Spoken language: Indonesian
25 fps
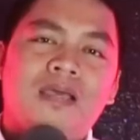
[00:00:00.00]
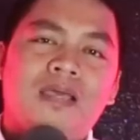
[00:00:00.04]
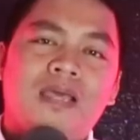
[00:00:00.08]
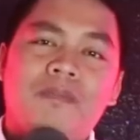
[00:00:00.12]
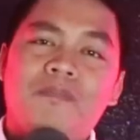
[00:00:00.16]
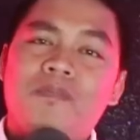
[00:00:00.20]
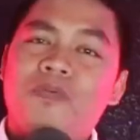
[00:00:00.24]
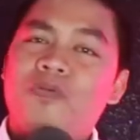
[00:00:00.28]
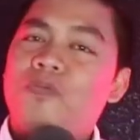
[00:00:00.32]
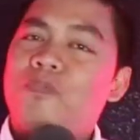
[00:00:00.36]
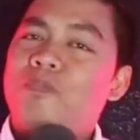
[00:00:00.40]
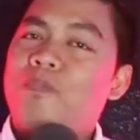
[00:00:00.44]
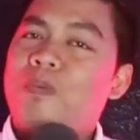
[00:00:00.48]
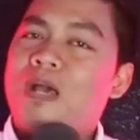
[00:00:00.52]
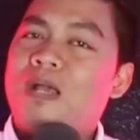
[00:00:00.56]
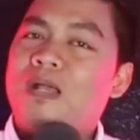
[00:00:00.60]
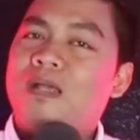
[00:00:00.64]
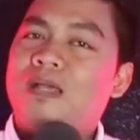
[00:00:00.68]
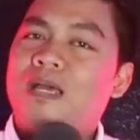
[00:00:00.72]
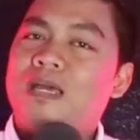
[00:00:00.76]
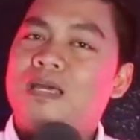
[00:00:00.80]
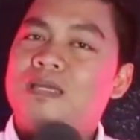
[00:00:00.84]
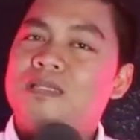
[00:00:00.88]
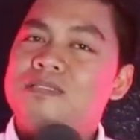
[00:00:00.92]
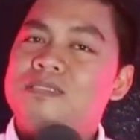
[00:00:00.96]
yang
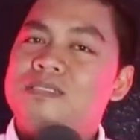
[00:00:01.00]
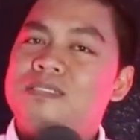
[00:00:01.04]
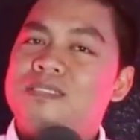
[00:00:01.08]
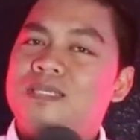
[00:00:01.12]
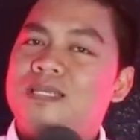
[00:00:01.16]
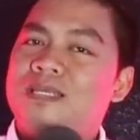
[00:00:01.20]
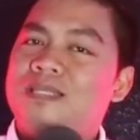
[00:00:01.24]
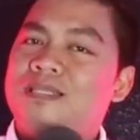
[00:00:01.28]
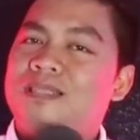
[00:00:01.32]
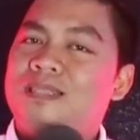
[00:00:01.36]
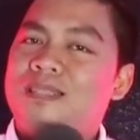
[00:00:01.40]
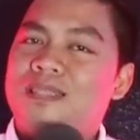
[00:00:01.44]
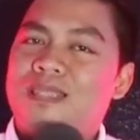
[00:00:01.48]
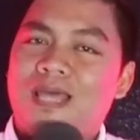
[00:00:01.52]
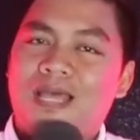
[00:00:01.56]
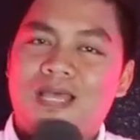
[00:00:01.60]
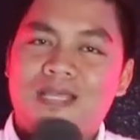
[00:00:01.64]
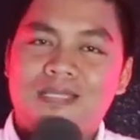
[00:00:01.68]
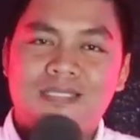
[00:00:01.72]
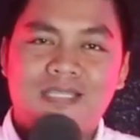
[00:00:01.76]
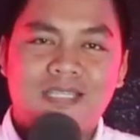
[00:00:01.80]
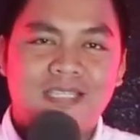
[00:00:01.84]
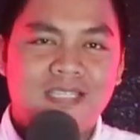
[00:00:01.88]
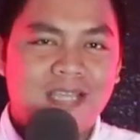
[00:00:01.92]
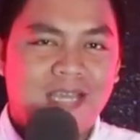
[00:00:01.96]
merupakan
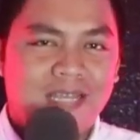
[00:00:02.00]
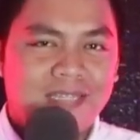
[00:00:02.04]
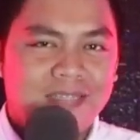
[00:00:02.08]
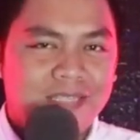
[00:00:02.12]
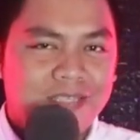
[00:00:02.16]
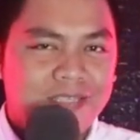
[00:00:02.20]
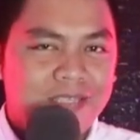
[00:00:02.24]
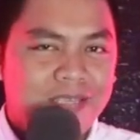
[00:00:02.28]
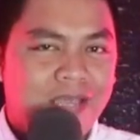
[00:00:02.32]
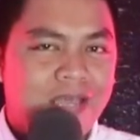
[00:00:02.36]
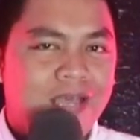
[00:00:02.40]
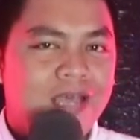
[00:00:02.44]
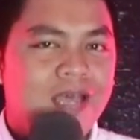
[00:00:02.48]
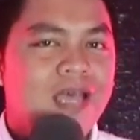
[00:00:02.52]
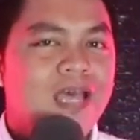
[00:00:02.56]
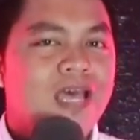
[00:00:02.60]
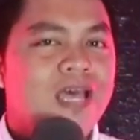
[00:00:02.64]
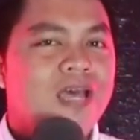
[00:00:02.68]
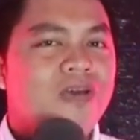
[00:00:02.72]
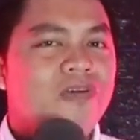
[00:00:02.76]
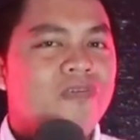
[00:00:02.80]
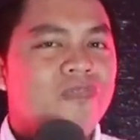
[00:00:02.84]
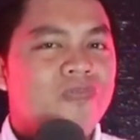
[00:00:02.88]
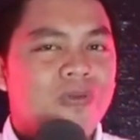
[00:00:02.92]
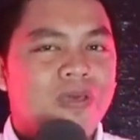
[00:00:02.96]
cinta sejatinya
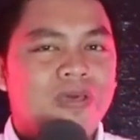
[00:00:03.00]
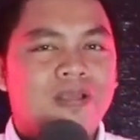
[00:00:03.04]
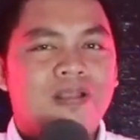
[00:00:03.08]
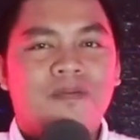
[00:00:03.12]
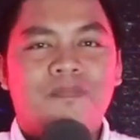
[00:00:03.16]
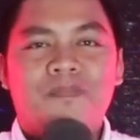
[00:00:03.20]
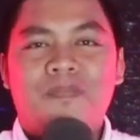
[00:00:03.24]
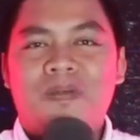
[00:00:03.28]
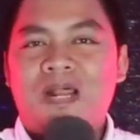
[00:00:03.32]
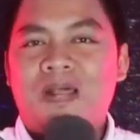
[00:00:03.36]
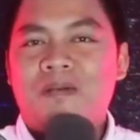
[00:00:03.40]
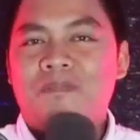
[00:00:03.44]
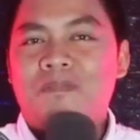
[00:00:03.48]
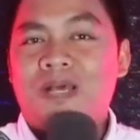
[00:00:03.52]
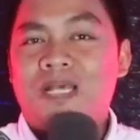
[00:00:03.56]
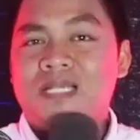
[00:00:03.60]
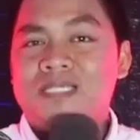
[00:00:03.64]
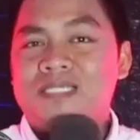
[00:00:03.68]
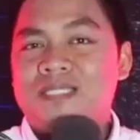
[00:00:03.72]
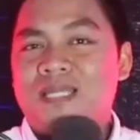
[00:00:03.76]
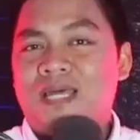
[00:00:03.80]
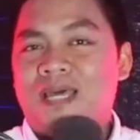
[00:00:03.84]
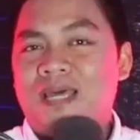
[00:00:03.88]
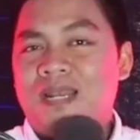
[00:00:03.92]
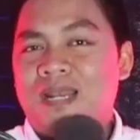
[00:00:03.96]
Vera
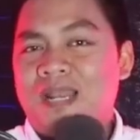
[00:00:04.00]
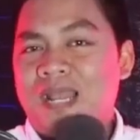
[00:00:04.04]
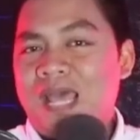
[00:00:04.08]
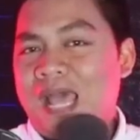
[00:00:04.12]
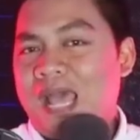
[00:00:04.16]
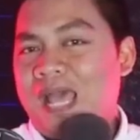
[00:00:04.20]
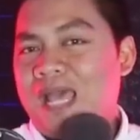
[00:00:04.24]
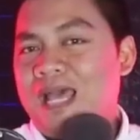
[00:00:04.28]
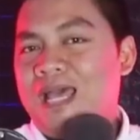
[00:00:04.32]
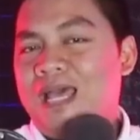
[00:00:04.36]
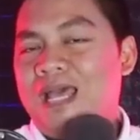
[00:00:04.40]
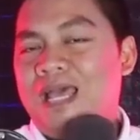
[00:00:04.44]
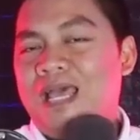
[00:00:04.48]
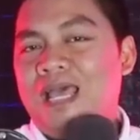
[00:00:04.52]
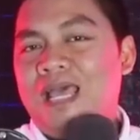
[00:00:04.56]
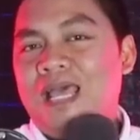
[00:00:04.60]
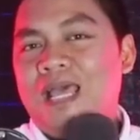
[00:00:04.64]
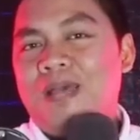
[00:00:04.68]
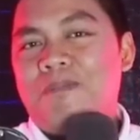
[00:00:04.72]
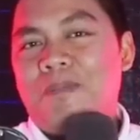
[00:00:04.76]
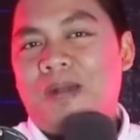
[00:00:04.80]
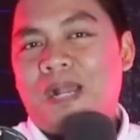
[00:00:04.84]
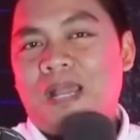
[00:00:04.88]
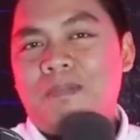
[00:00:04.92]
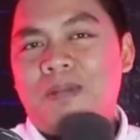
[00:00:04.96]
Bramasta. Nah,
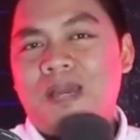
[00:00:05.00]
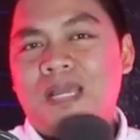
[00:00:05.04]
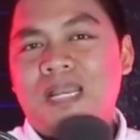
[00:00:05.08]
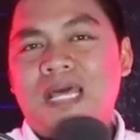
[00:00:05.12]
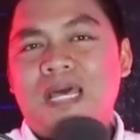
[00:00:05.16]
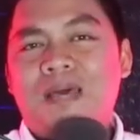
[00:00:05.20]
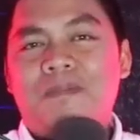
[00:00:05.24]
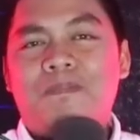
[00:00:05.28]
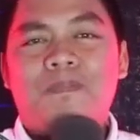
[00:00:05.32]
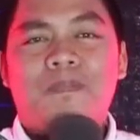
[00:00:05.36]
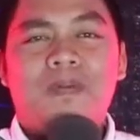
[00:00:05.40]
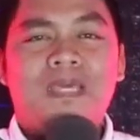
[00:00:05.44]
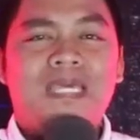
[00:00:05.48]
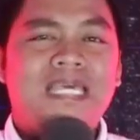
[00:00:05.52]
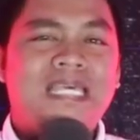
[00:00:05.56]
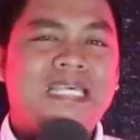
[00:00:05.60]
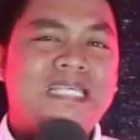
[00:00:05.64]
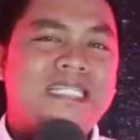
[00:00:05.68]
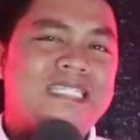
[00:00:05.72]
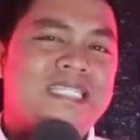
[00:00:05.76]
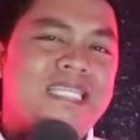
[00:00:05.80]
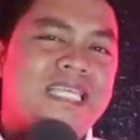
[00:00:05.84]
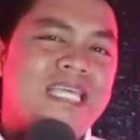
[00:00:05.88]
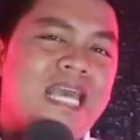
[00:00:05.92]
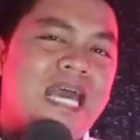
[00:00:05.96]
bagaimana
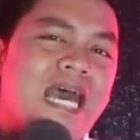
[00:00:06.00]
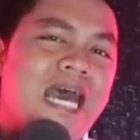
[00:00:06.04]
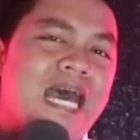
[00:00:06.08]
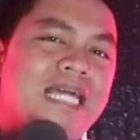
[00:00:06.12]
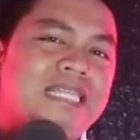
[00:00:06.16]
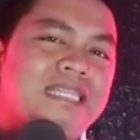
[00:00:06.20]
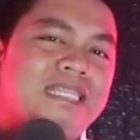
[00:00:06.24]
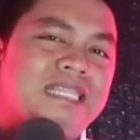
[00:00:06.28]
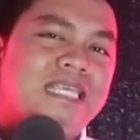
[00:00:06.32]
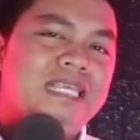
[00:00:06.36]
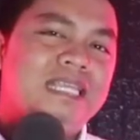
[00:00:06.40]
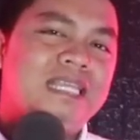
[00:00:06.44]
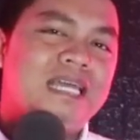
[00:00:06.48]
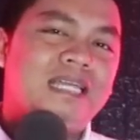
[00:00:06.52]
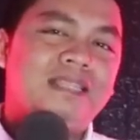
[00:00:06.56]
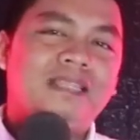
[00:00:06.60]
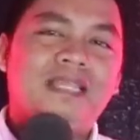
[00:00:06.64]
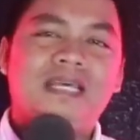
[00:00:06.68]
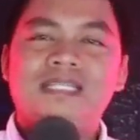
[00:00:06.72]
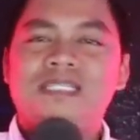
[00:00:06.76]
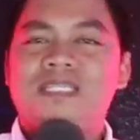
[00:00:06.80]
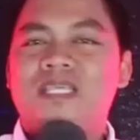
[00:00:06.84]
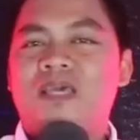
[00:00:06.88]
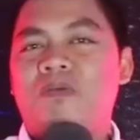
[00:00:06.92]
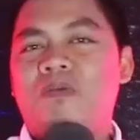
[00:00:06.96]
isi hati
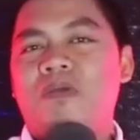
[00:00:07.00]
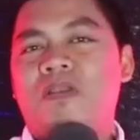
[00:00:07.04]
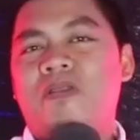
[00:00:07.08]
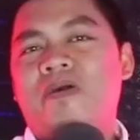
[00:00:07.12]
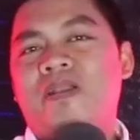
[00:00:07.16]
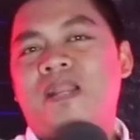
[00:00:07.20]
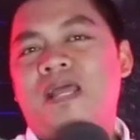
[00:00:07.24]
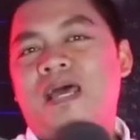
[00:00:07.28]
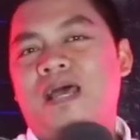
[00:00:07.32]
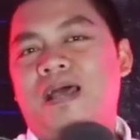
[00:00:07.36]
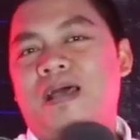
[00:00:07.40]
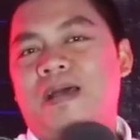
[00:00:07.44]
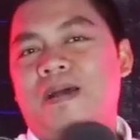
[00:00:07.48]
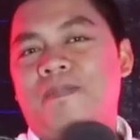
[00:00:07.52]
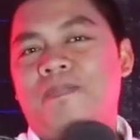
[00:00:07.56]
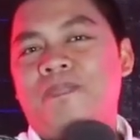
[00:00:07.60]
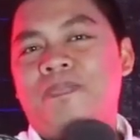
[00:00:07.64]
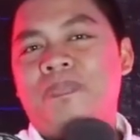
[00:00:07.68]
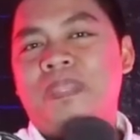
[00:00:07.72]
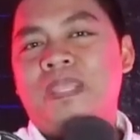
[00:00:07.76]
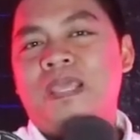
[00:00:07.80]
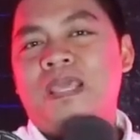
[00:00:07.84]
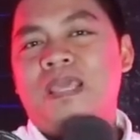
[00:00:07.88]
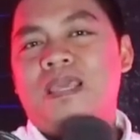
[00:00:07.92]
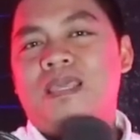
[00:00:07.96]
Natasha Wilona
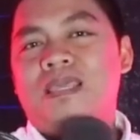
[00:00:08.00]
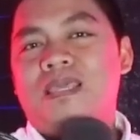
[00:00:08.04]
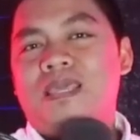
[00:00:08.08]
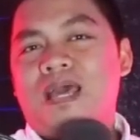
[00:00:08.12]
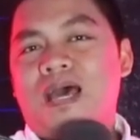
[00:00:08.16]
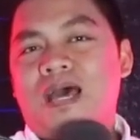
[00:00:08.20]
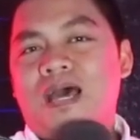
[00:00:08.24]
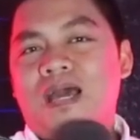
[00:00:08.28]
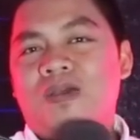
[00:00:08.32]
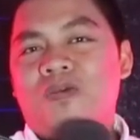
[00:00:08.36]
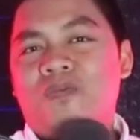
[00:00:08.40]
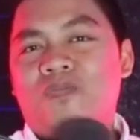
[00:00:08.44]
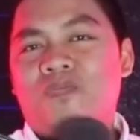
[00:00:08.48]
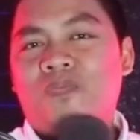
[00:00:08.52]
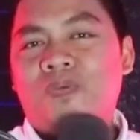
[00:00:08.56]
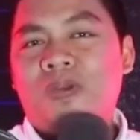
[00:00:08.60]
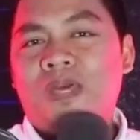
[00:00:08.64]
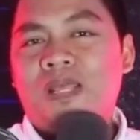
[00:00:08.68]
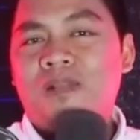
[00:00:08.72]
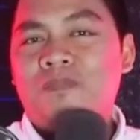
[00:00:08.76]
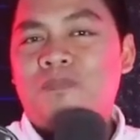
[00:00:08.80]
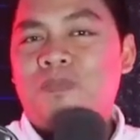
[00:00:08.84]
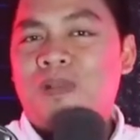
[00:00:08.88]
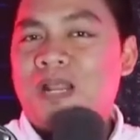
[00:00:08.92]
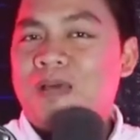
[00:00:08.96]
yang
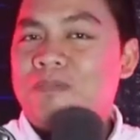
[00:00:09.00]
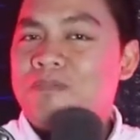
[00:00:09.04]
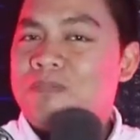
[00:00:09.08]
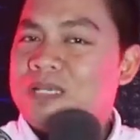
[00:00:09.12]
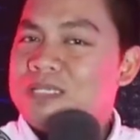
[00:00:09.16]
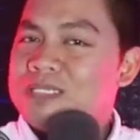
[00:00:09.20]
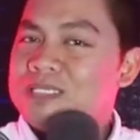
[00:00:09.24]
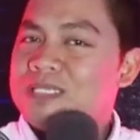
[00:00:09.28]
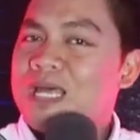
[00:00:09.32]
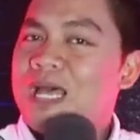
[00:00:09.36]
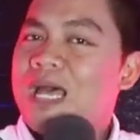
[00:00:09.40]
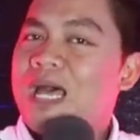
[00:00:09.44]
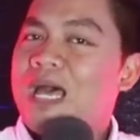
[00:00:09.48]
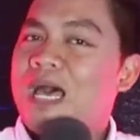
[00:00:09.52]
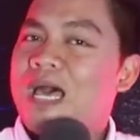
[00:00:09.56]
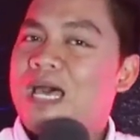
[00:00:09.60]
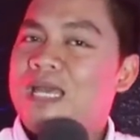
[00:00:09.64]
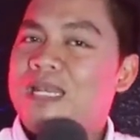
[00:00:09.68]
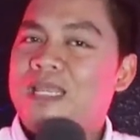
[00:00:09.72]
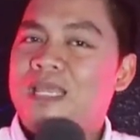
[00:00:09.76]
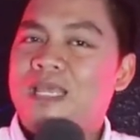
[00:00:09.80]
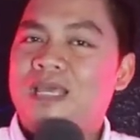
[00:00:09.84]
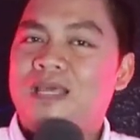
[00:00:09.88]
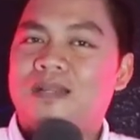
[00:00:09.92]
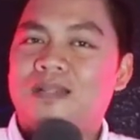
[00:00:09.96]
Vera Bramasta
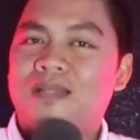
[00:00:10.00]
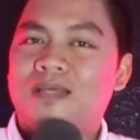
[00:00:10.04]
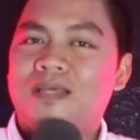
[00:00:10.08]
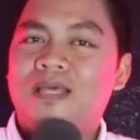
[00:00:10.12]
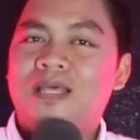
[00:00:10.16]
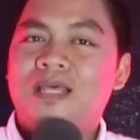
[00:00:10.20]
hadir